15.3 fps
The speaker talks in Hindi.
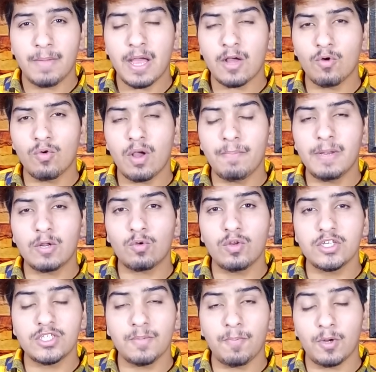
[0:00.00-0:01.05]
मैं कहूंगा
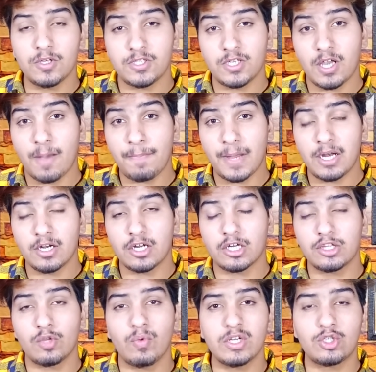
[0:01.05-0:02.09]
बिल्कुल इसी पॉलिसी का पालन
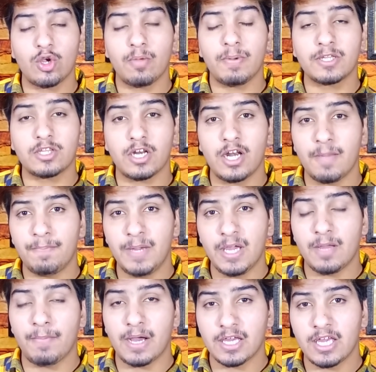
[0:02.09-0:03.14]
करते हुए शोएब अख्तर ने
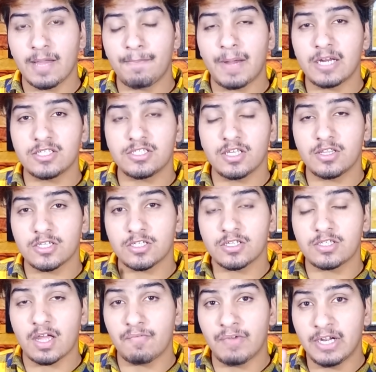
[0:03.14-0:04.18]
भीख मांगी है भारत से दस
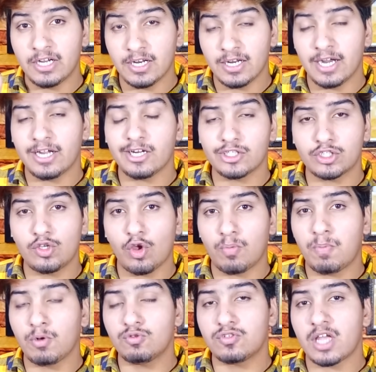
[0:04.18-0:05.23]
हजार की और
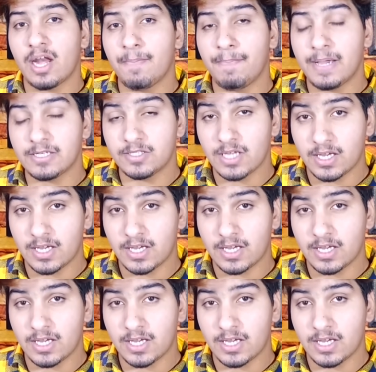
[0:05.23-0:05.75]
बहुत सारे पैसे